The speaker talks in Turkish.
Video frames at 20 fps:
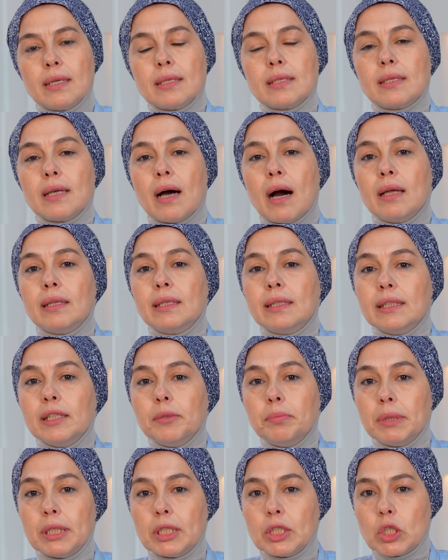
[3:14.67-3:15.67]

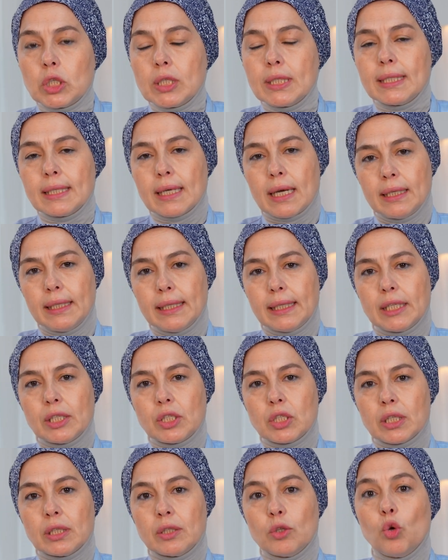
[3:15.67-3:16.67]
sağlıklı bir cinsellik
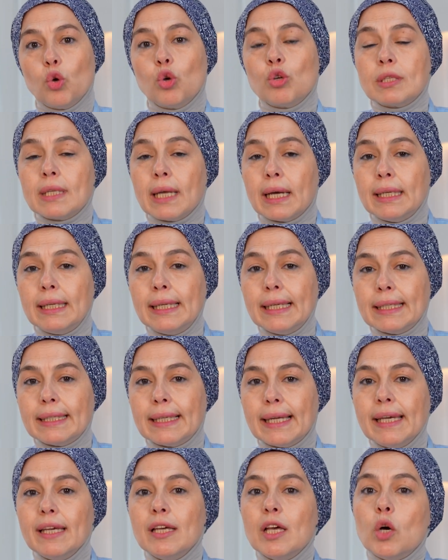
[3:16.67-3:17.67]
için
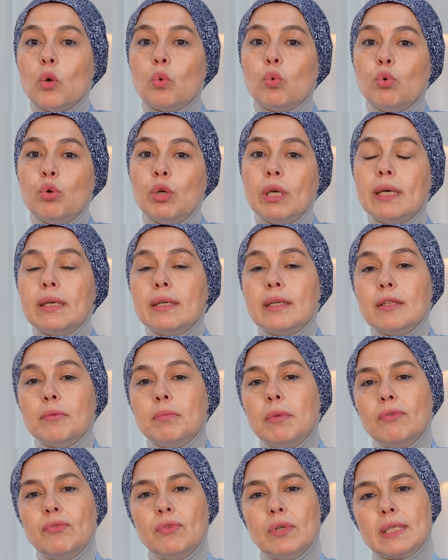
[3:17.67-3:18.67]
özellikle
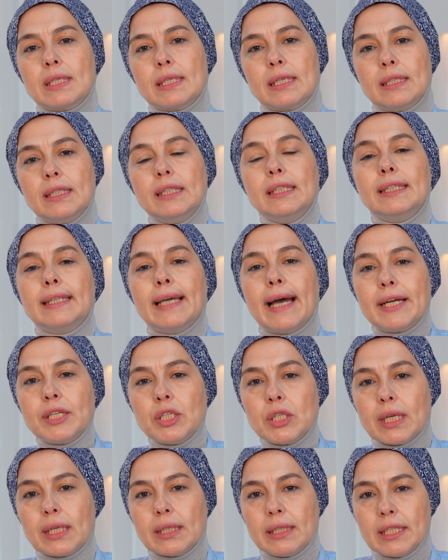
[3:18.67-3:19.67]
uyarılma fazının
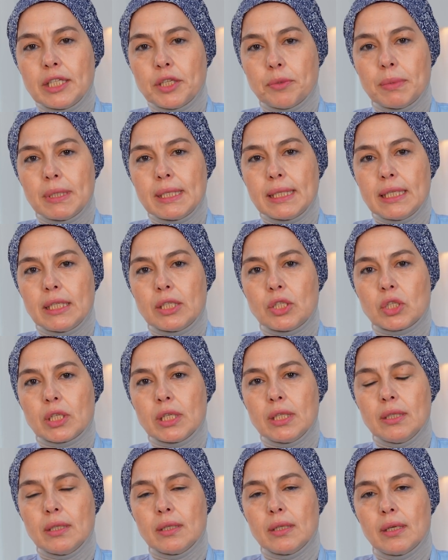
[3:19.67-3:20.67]
gerçekleşmesi
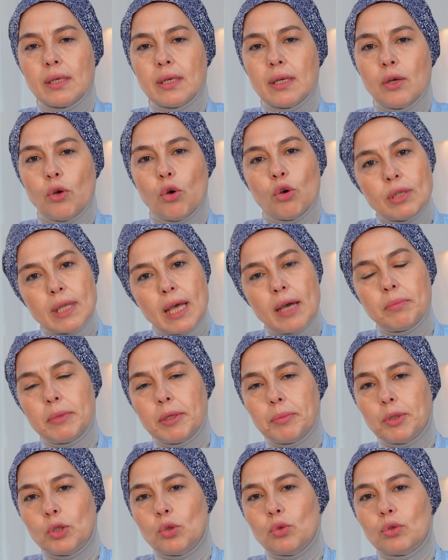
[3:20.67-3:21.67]
için
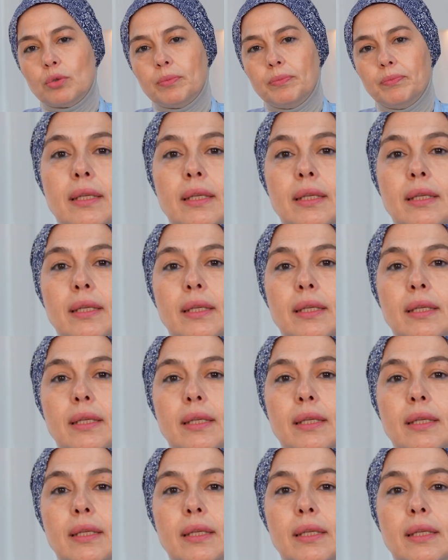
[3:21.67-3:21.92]
önemli bir durum.